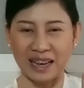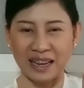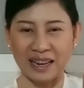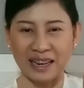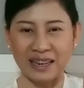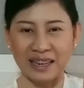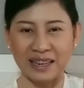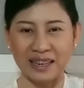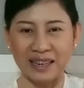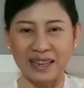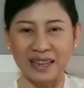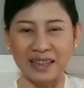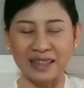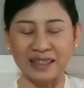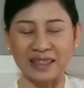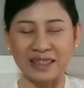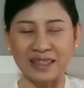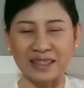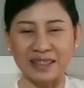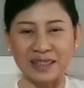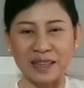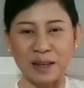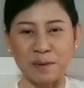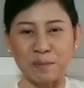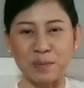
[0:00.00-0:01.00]

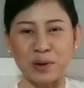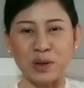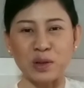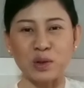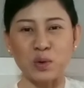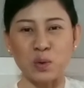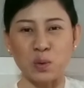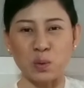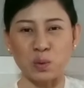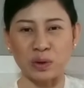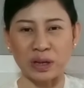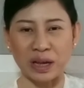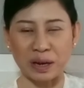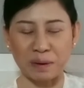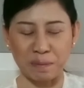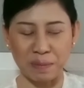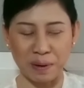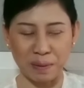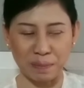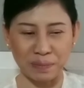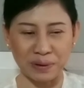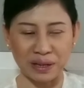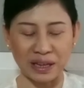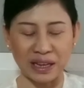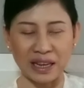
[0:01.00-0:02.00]
1-10 ยิ่งสุขจัดแบ
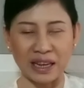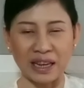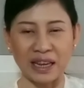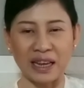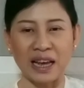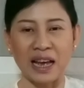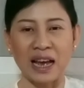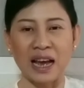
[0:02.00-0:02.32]
บนี้